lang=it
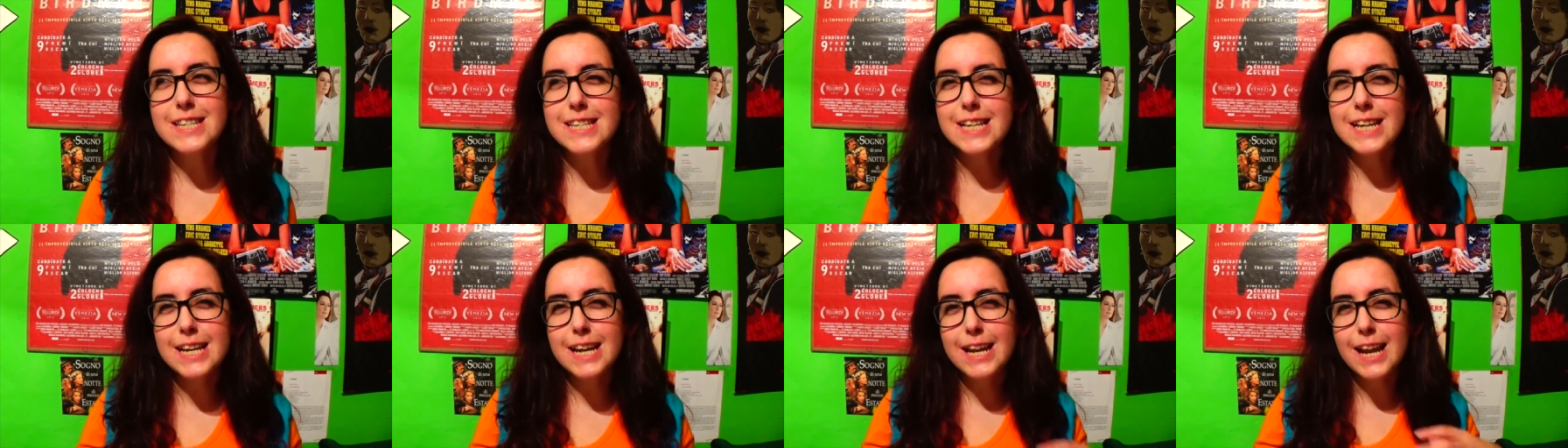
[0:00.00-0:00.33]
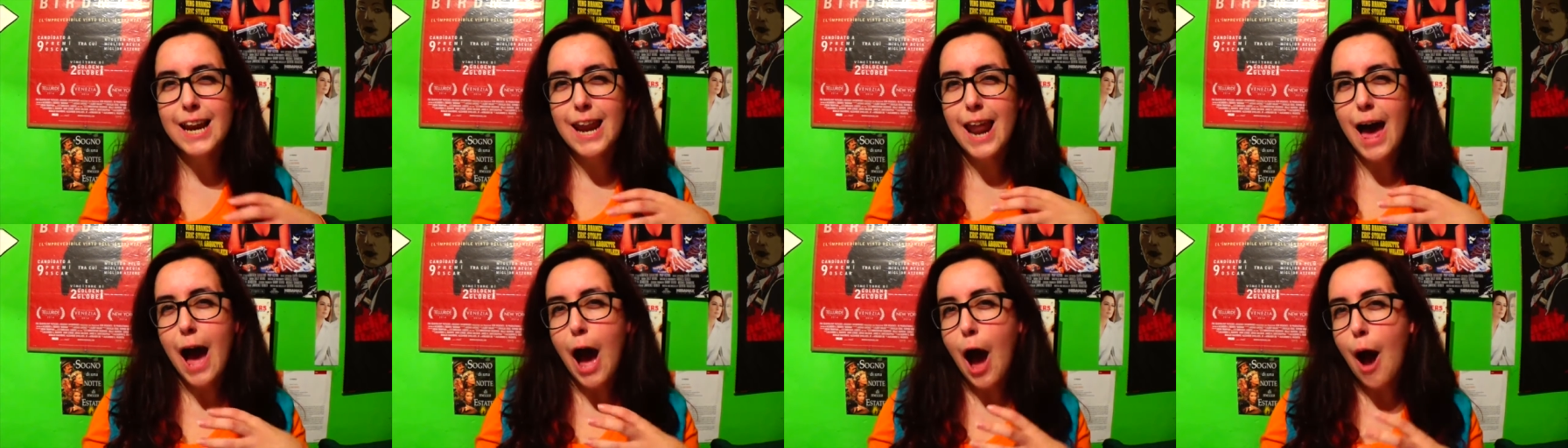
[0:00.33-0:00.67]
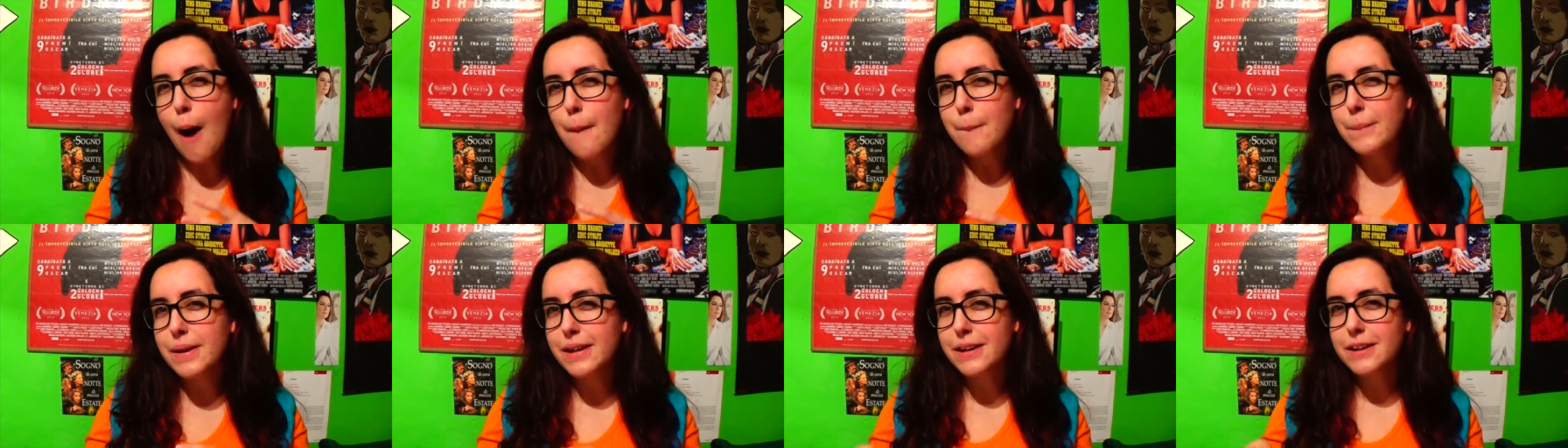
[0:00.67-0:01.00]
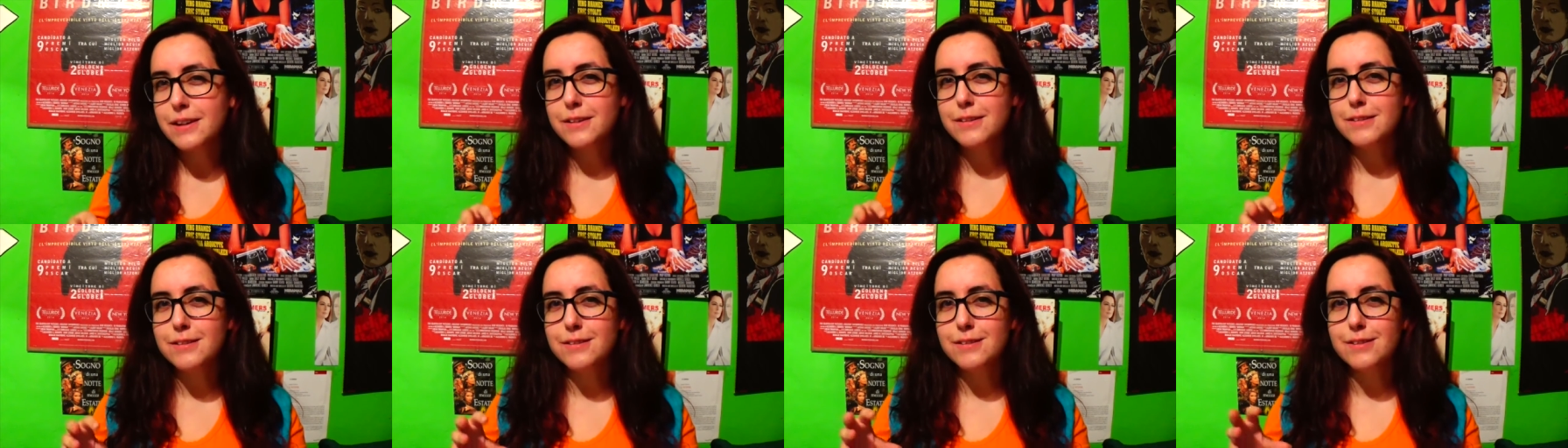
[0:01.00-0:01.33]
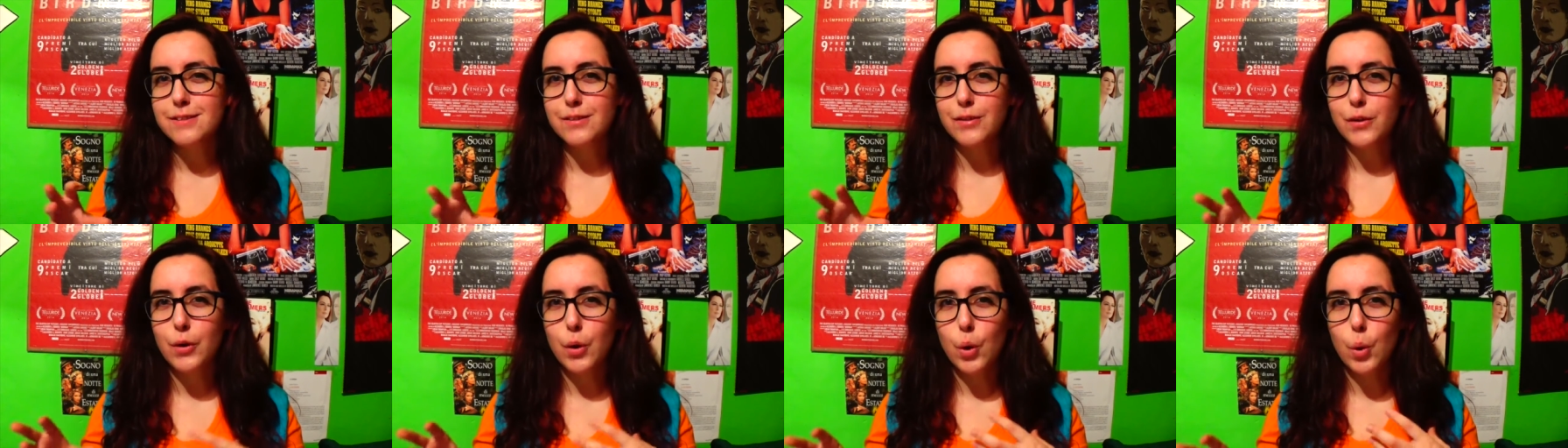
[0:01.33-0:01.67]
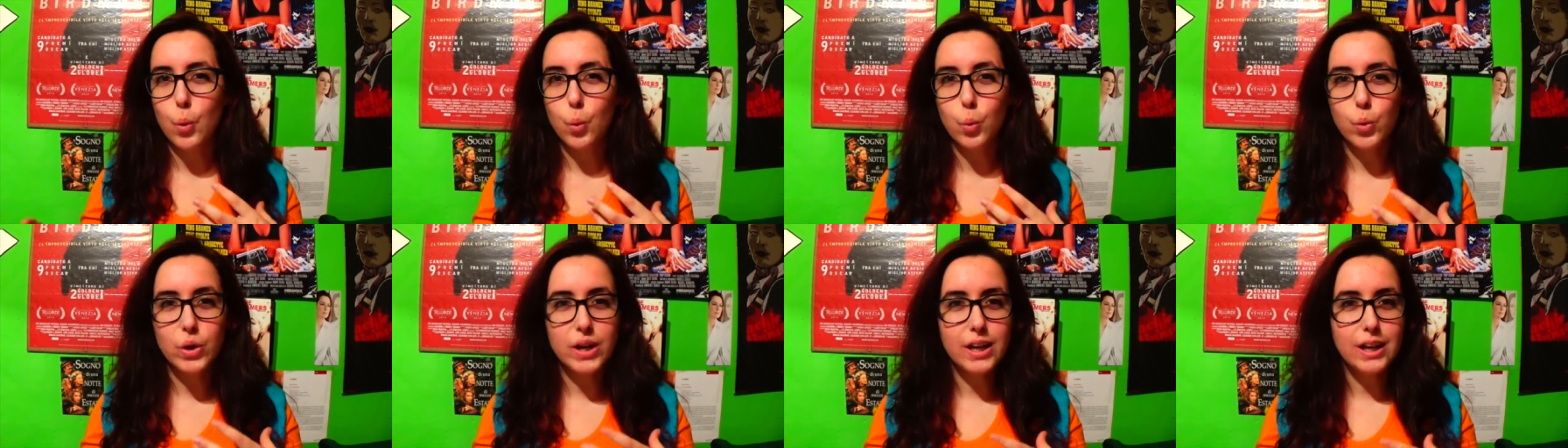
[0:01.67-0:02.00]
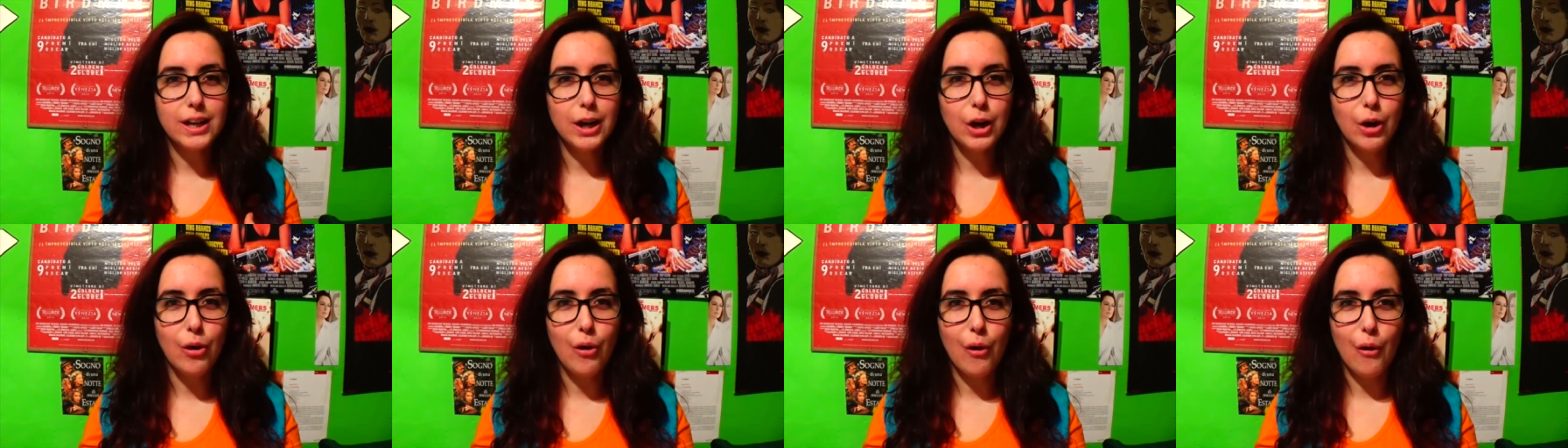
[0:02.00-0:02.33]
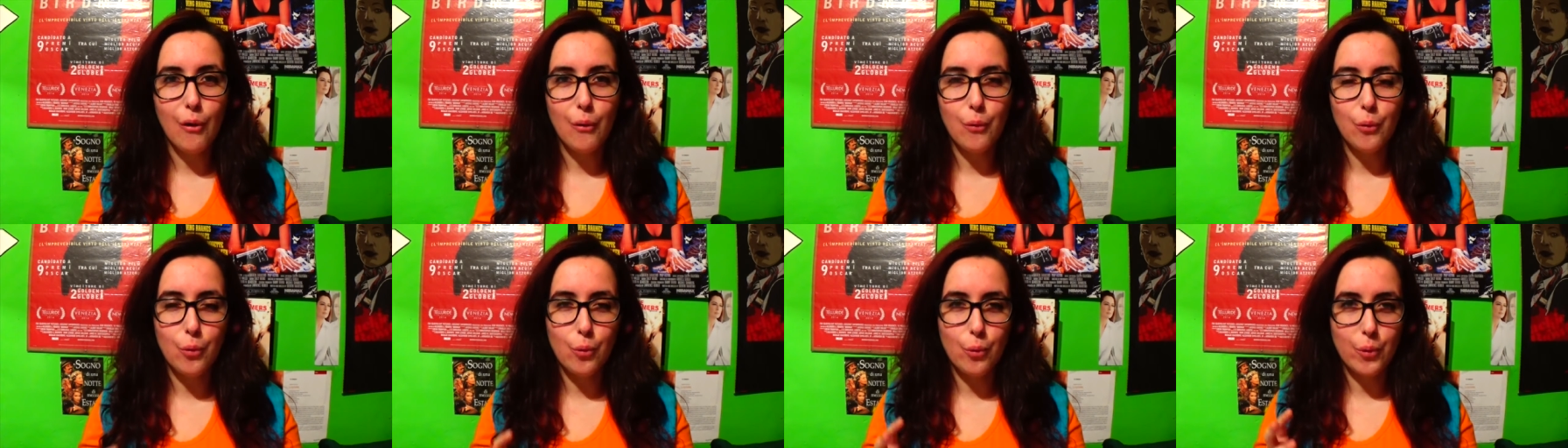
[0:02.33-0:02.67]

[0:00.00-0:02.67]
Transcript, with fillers: stile Labyrinth, Willow,